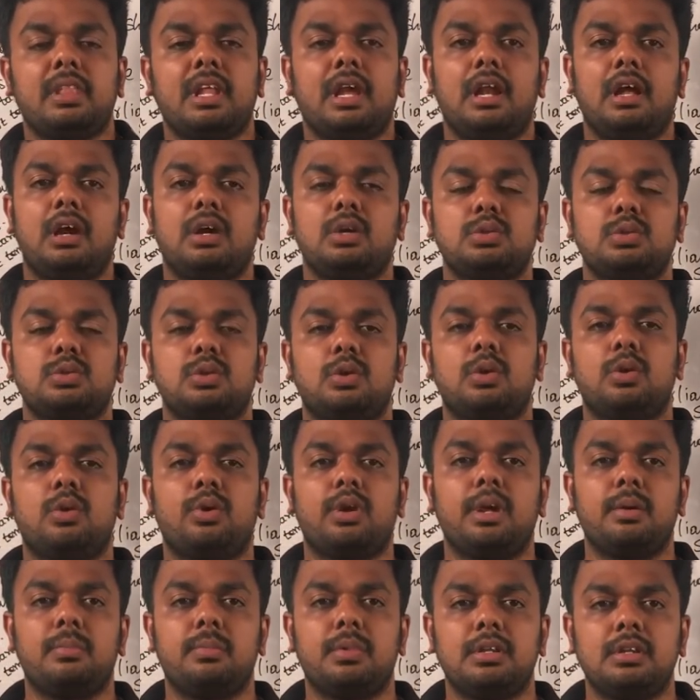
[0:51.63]
எல்லோரும் சொன்ன
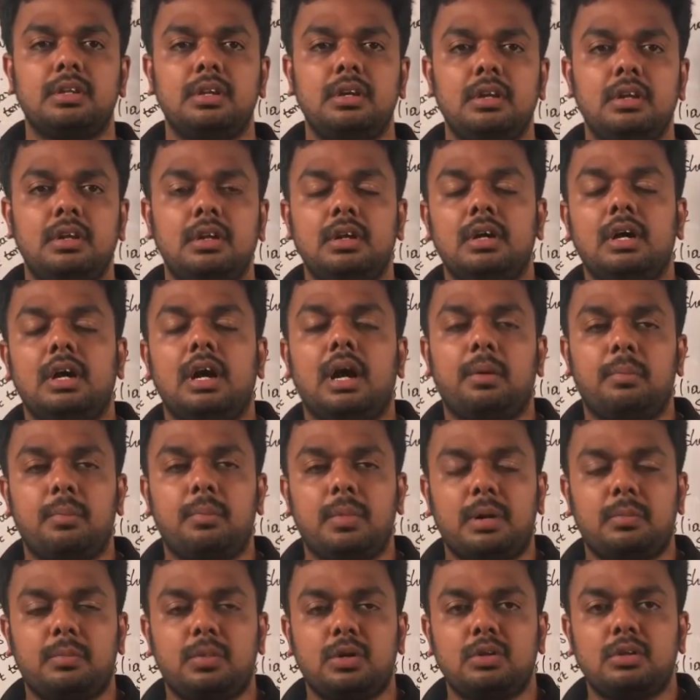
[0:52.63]
ஒரே பதில்
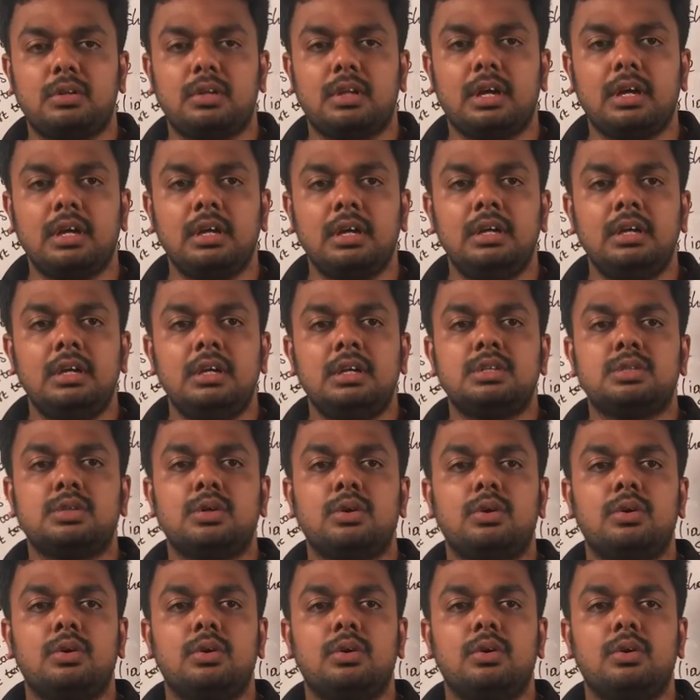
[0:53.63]
அம்மா மட்டும்தான் ஸோ